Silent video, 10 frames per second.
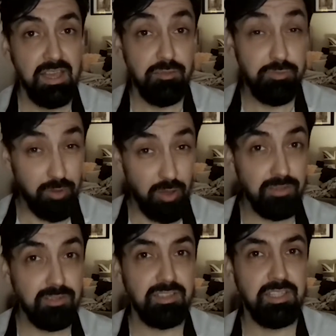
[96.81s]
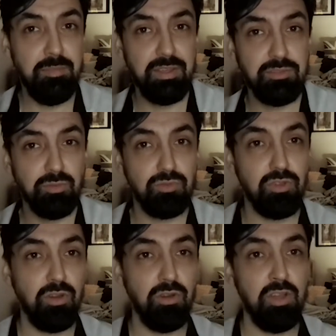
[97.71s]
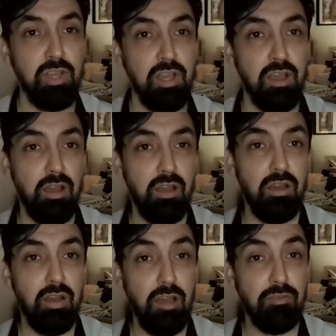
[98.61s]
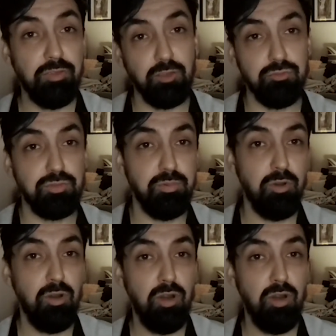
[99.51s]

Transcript: fun, qui passe son temps à faire du sport,